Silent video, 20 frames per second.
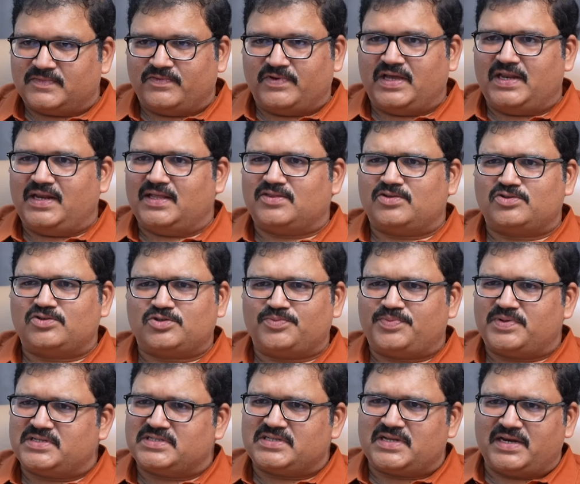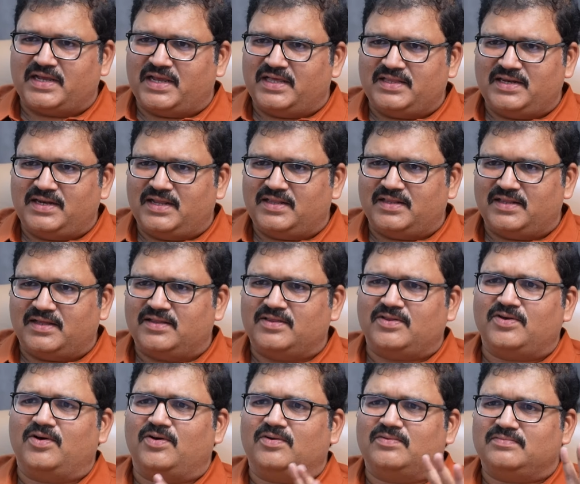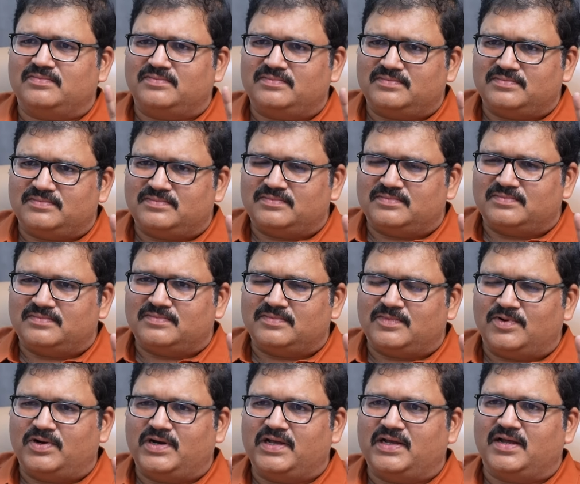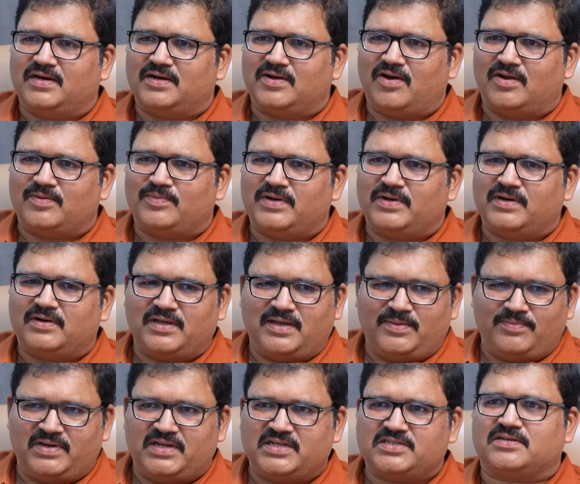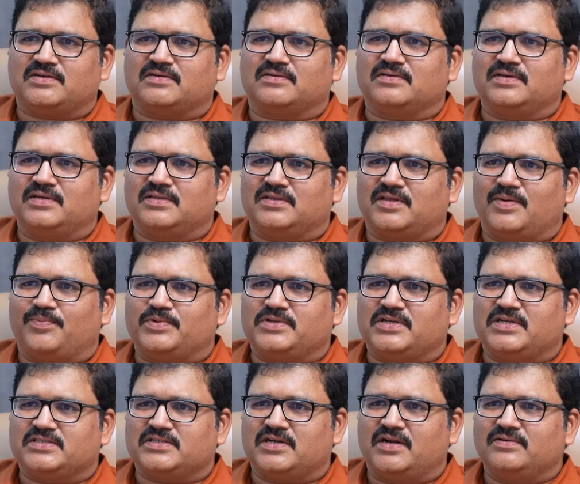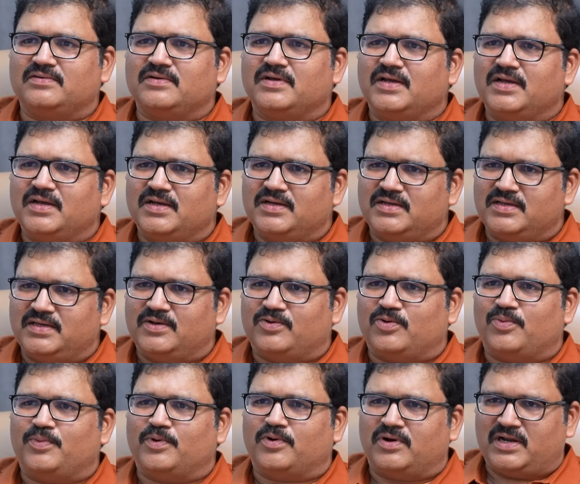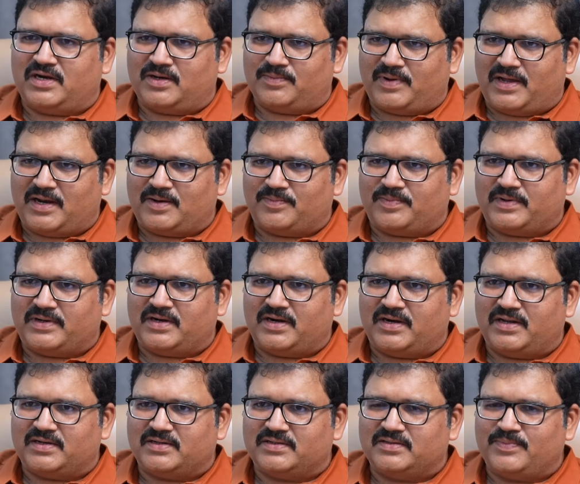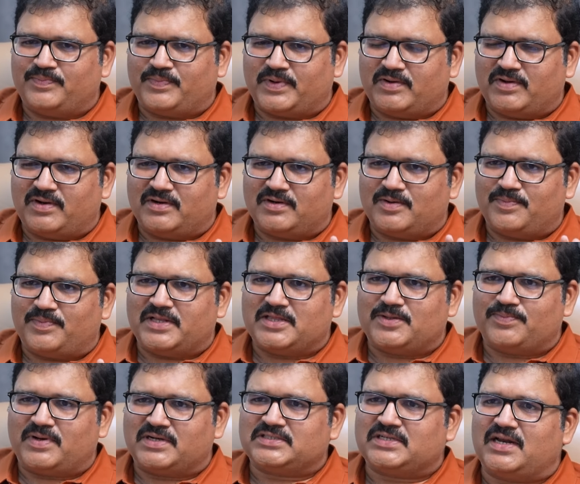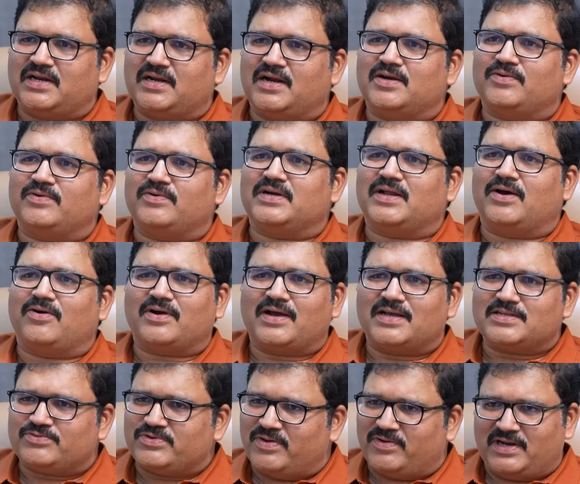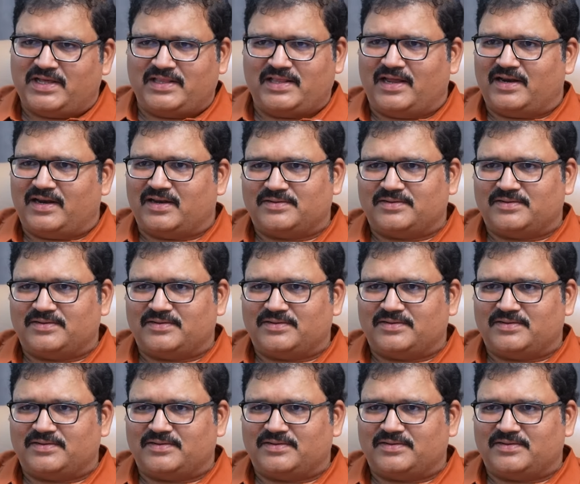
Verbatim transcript: వేలెత్తి చూపించడానికి ఏది లేదు ఇదిగో మోడీ గారు గవర్నమెంట్లో ఈ మినిస్టర్ ఈ తప్పు చేశాడు ఈ కుంభకోణానికి పాల్పడ్డాడని ఇప్పటివరకు ప్రతిపక్షాలకు అటువంటి అవకాశం ఇవ్వలేదు ఆయన